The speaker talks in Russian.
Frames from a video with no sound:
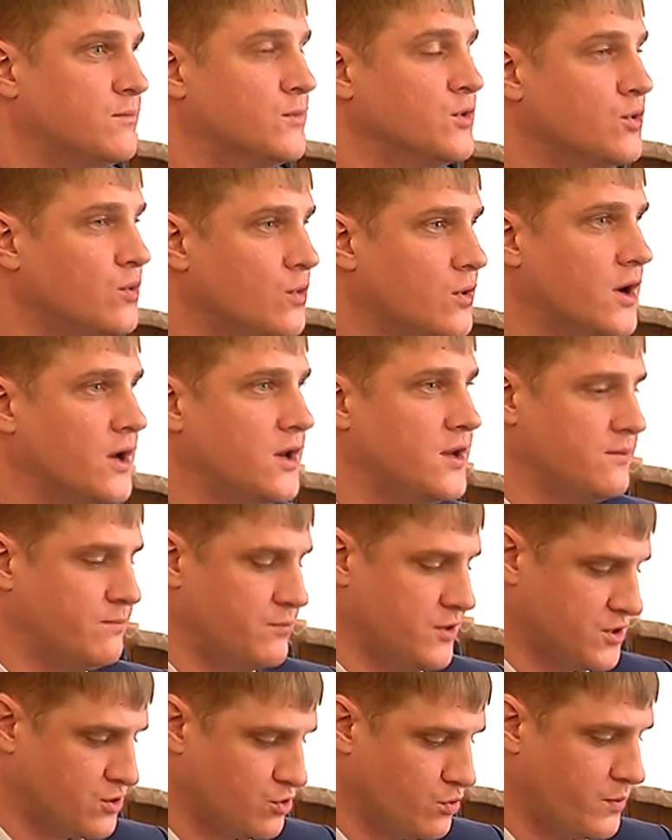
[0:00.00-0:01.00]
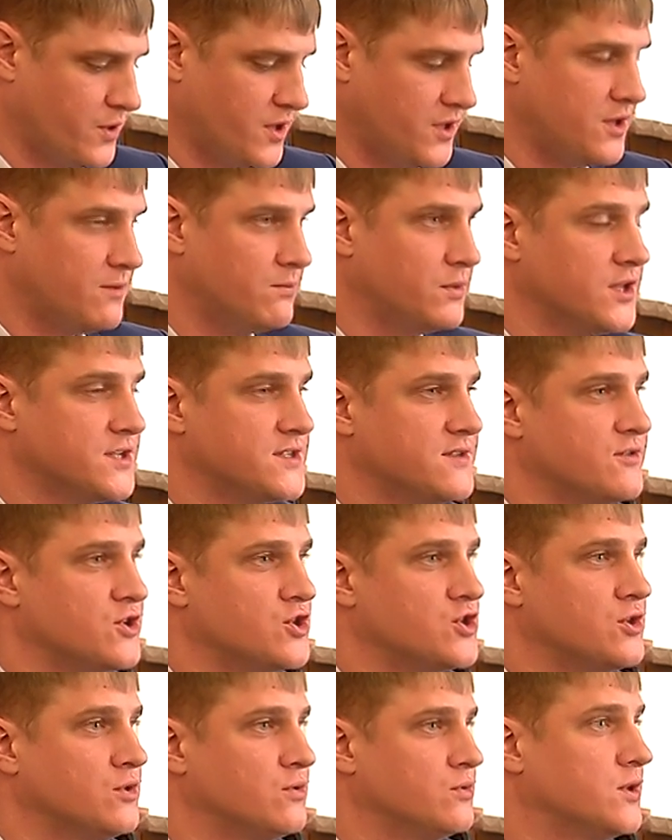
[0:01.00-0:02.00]
Много ли преступлений было
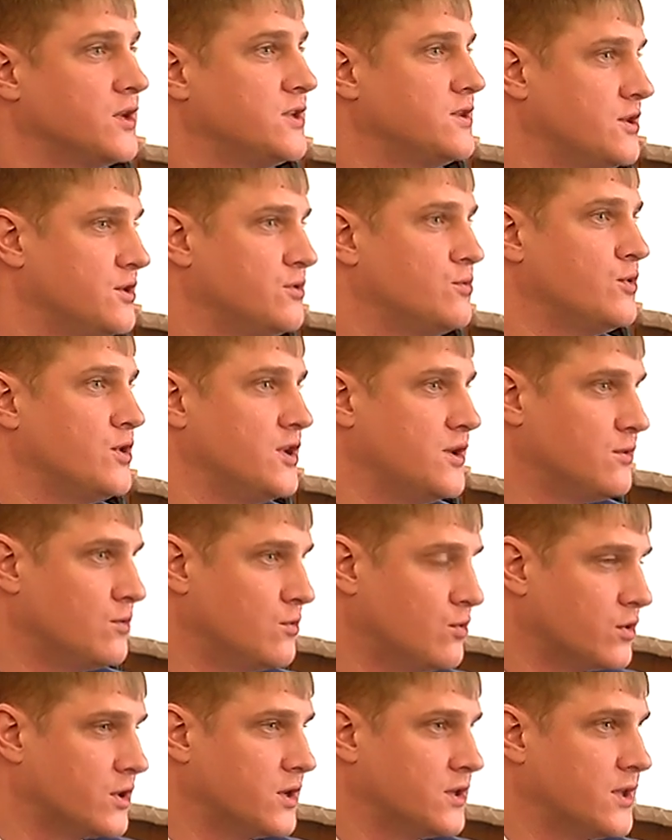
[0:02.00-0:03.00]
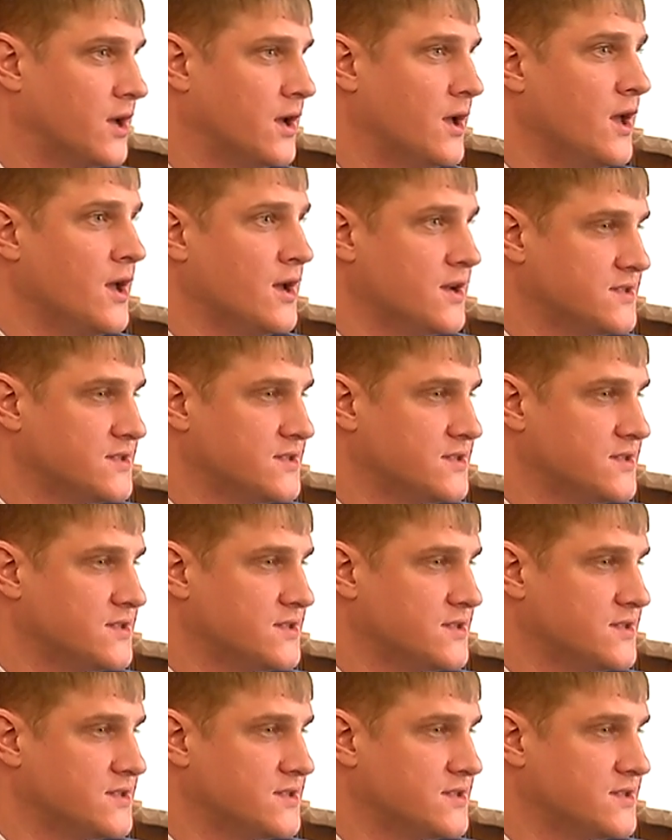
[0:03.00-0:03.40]
совершено на территории города?